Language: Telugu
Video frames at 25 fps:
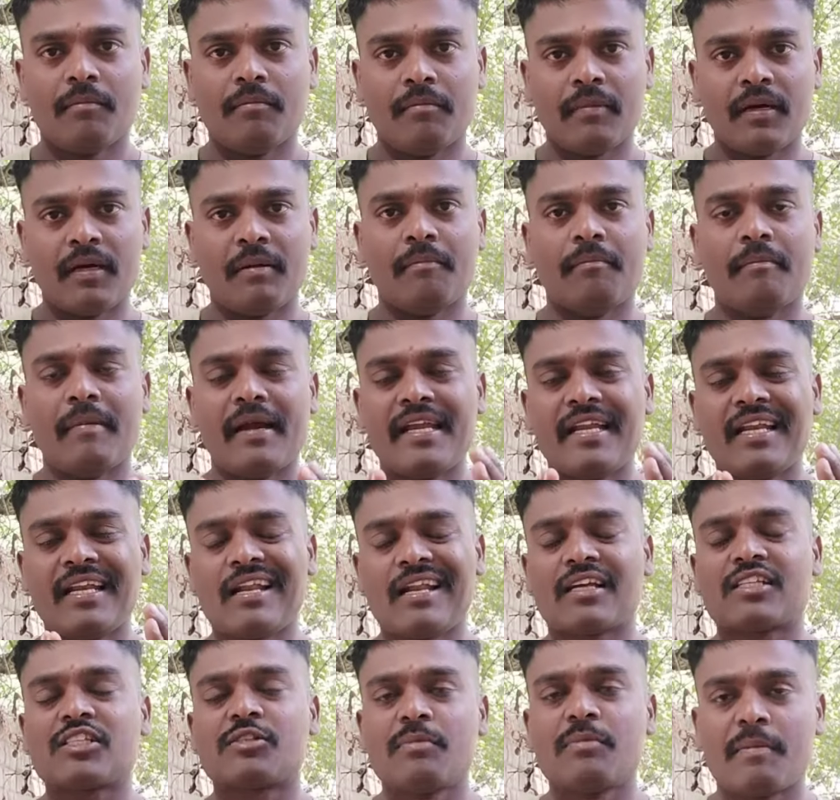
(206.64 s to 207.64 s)
మా
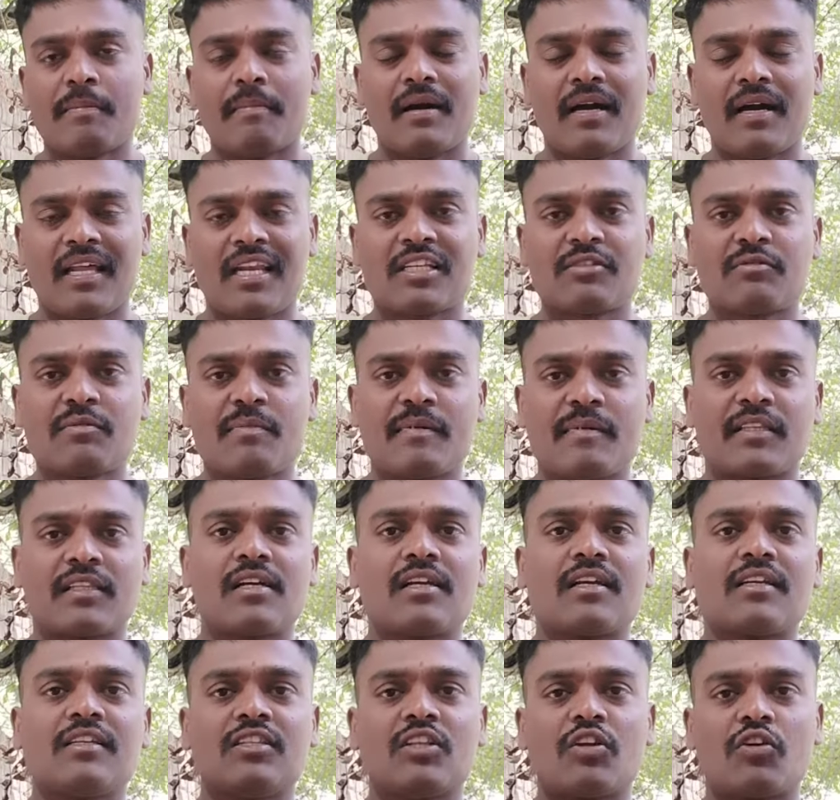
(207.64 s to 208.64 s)
మహిళలక్ష్మి మహాలక్ష్మి
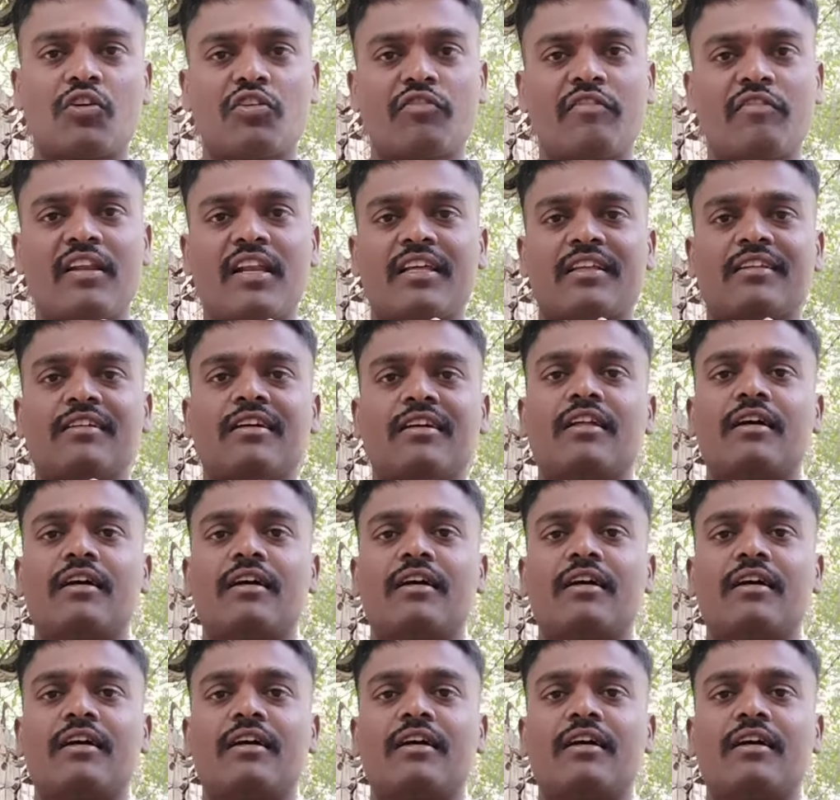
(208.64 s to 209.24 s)
పథకం కింద రెండు వేల